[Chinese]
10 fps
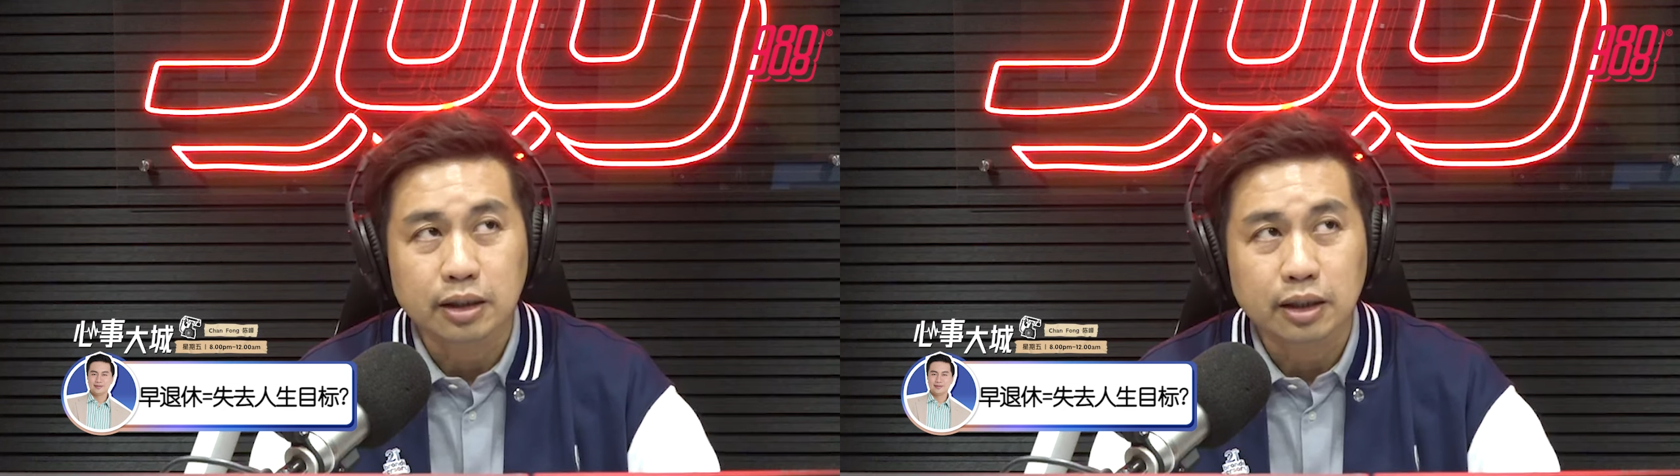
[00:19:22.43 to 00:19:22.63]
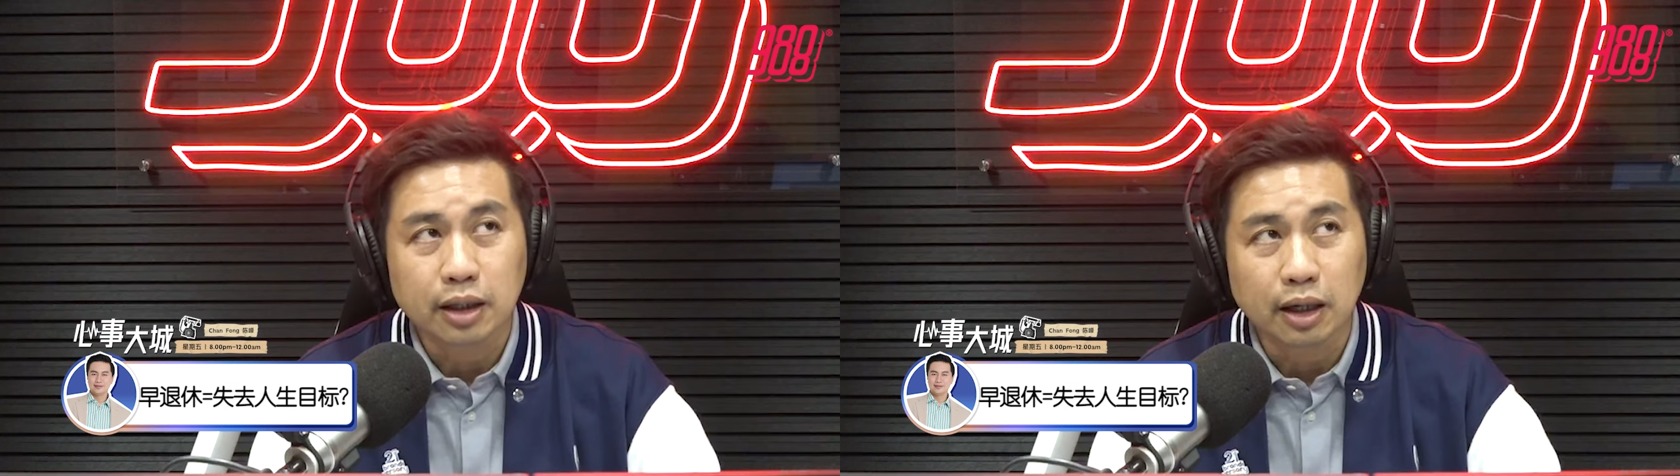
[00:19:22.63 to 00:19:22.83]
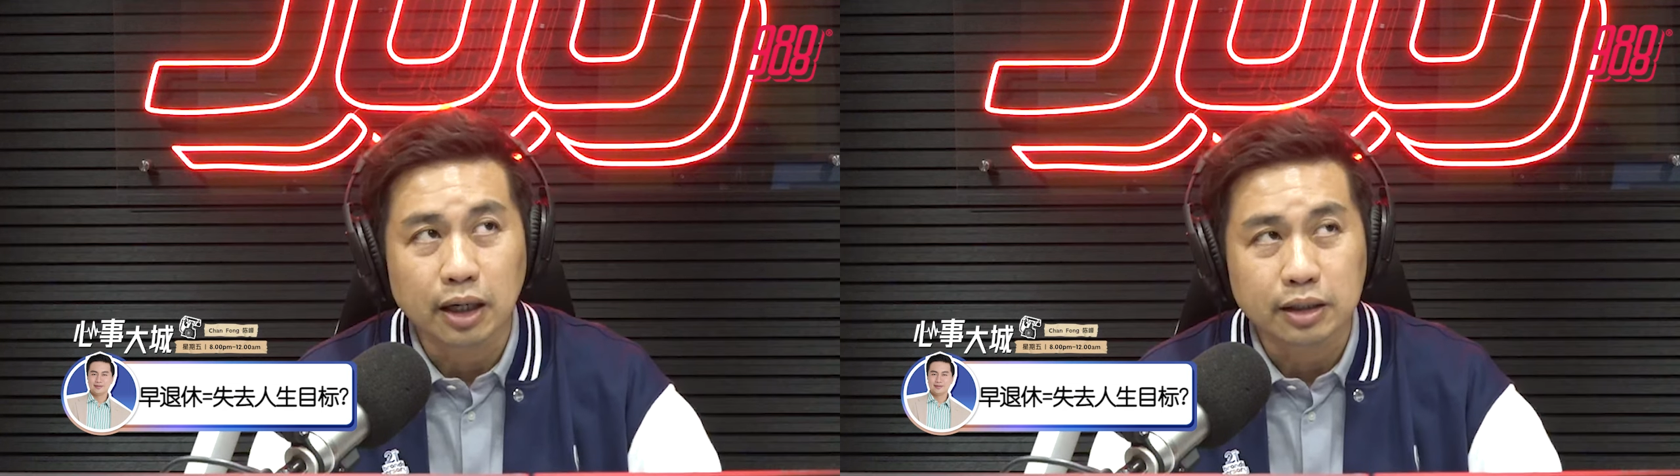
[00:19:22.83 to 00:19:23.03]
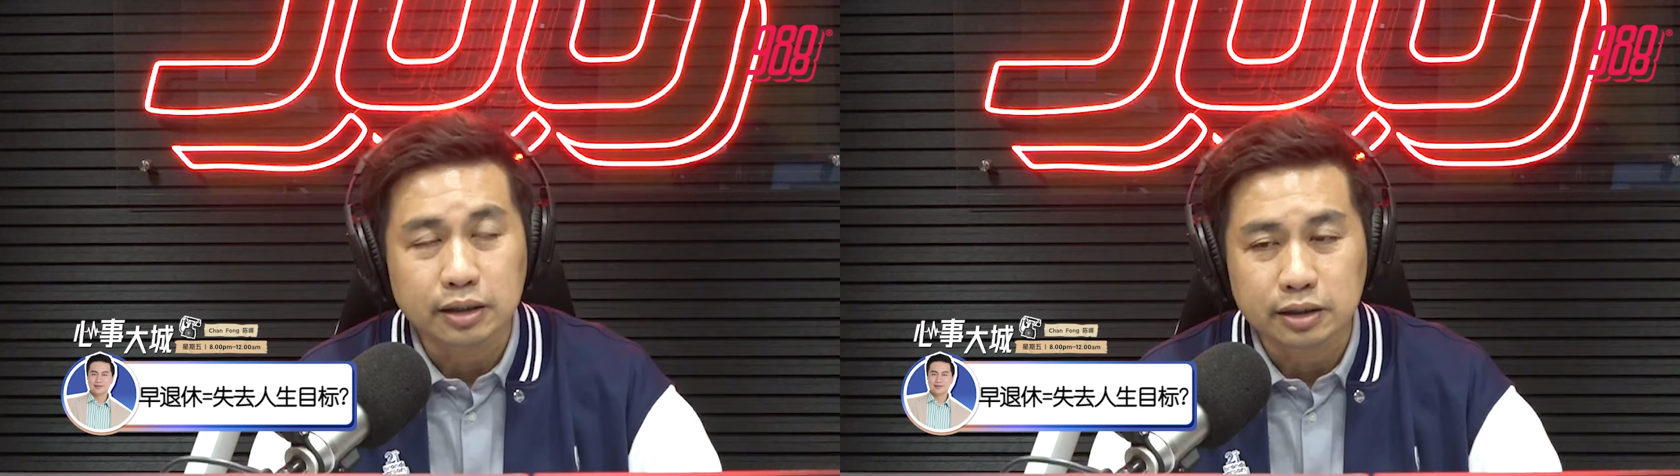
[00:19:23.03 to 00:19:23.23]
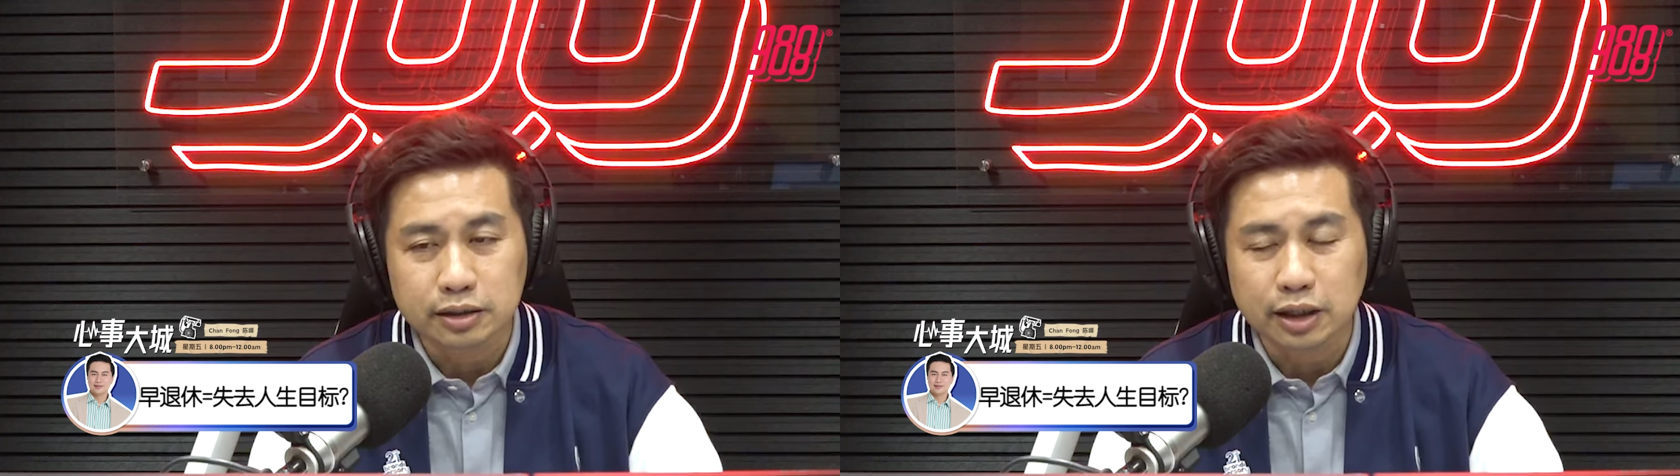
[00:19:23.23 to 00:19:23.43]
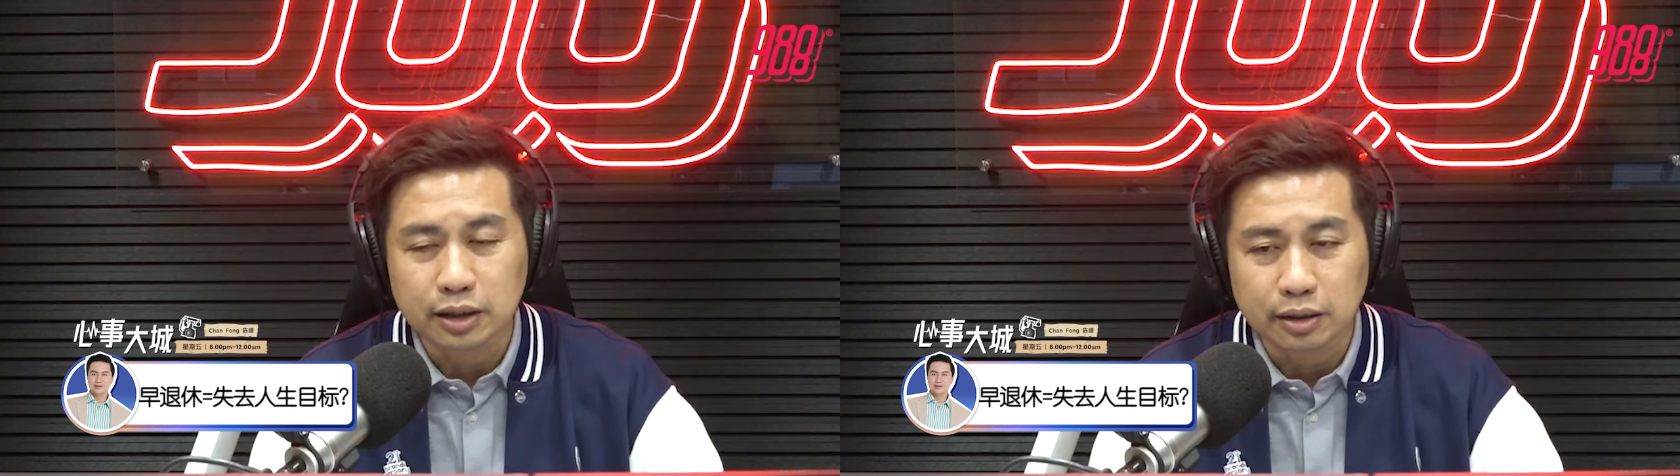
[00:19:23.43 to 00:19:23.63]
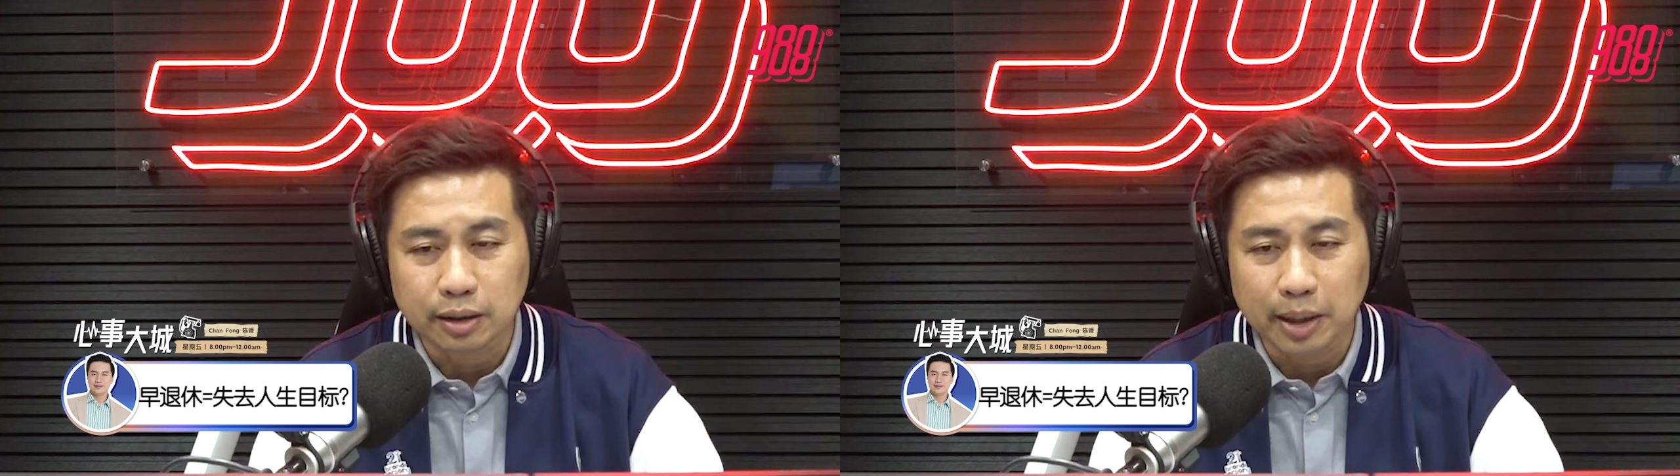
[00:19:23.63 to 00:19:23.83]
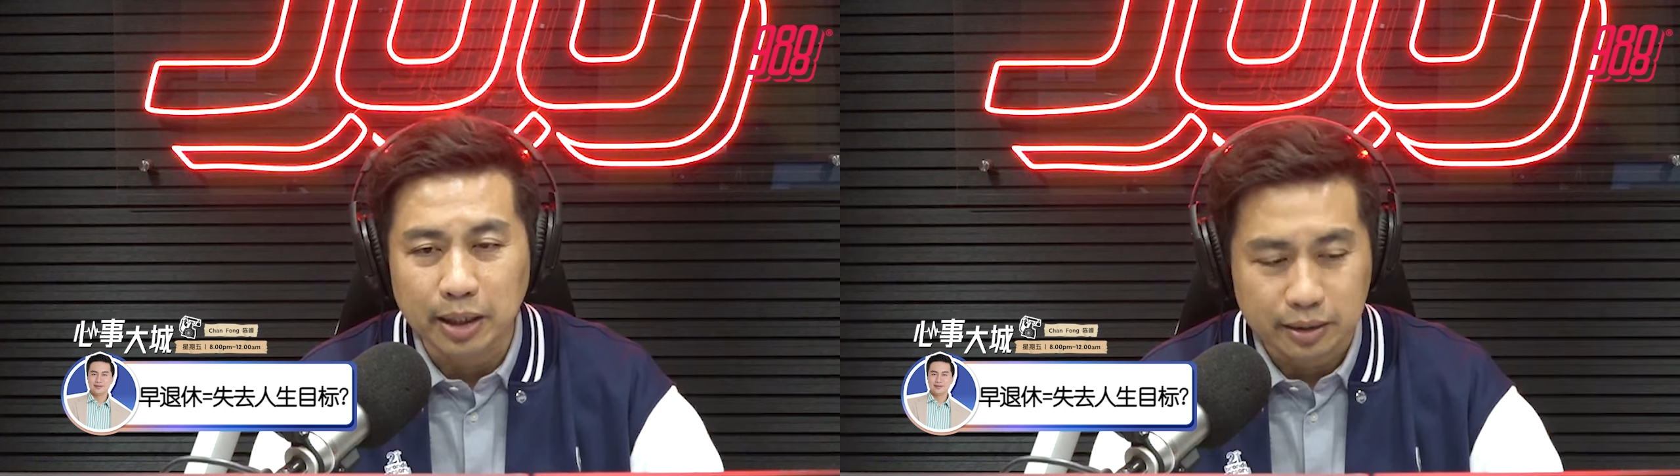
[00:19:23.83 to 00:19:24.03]
好了，谢谢，拜
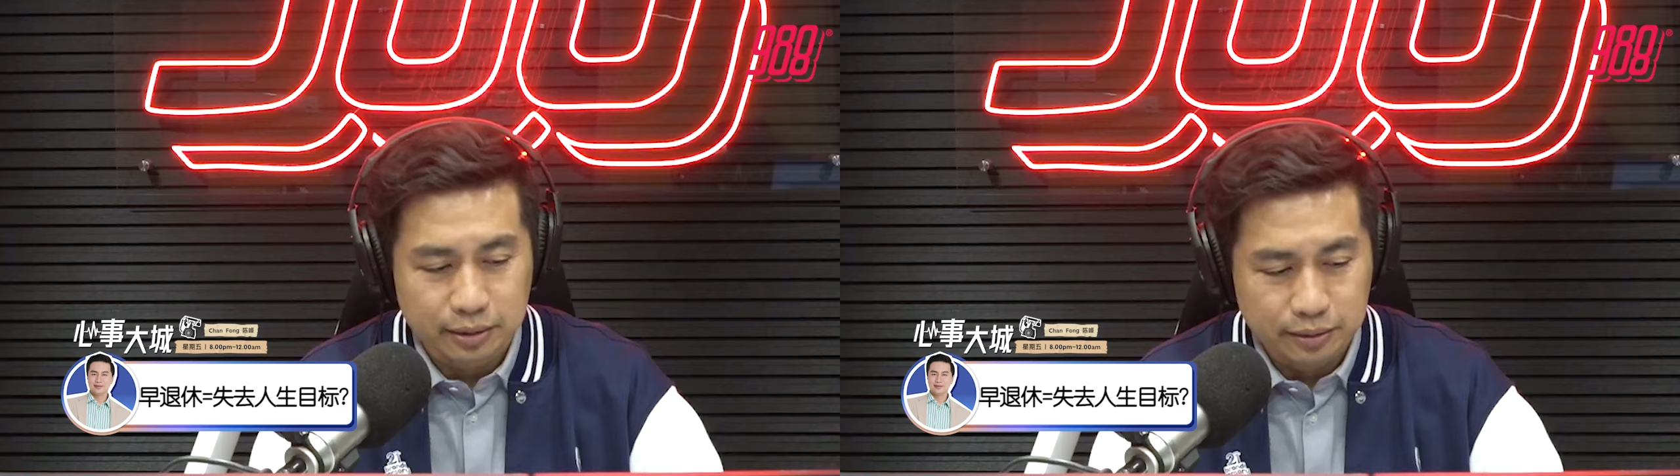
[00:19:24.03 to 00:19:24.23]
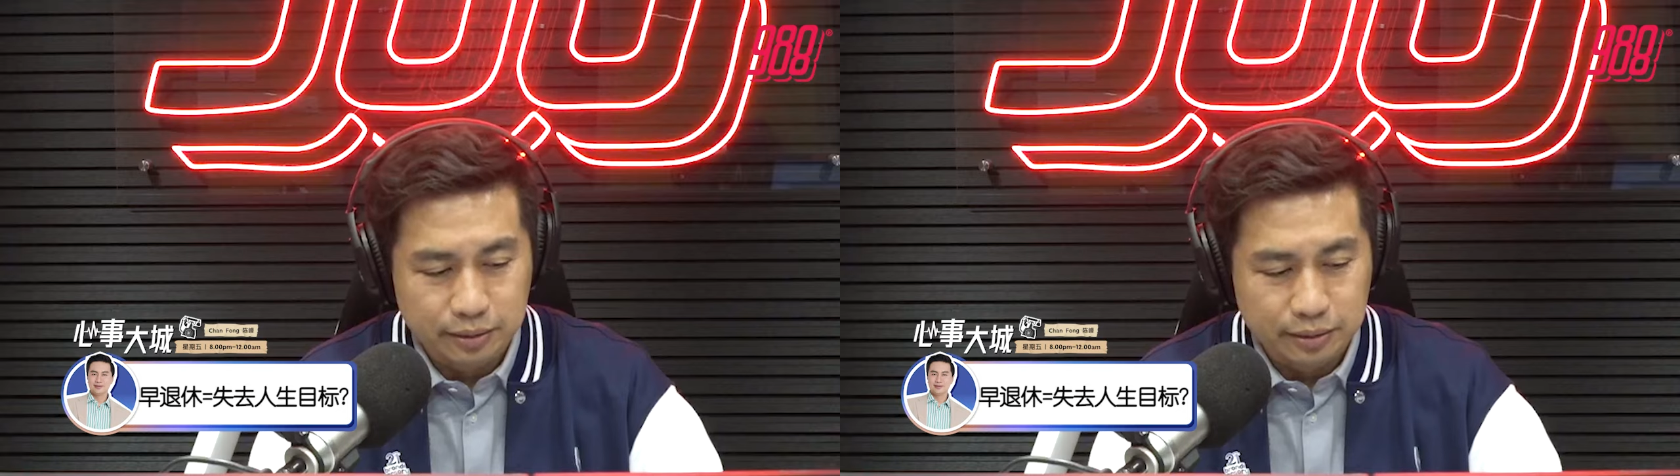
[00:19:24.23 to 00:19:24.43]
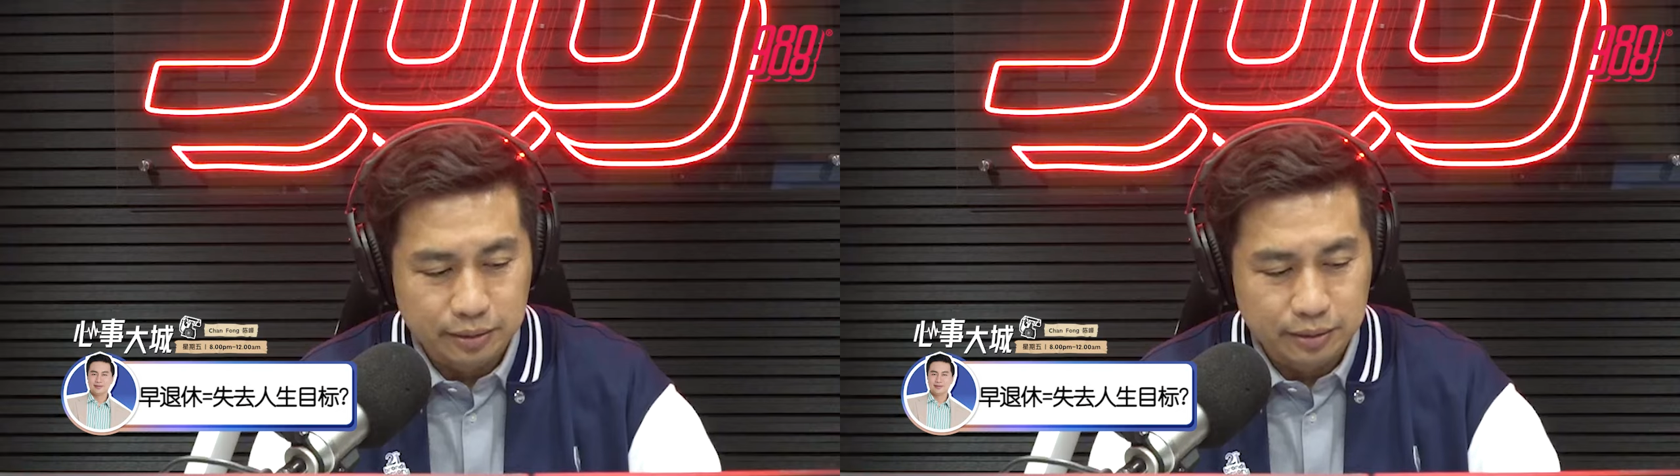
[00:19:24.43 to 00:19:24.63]
拜，谢谢你。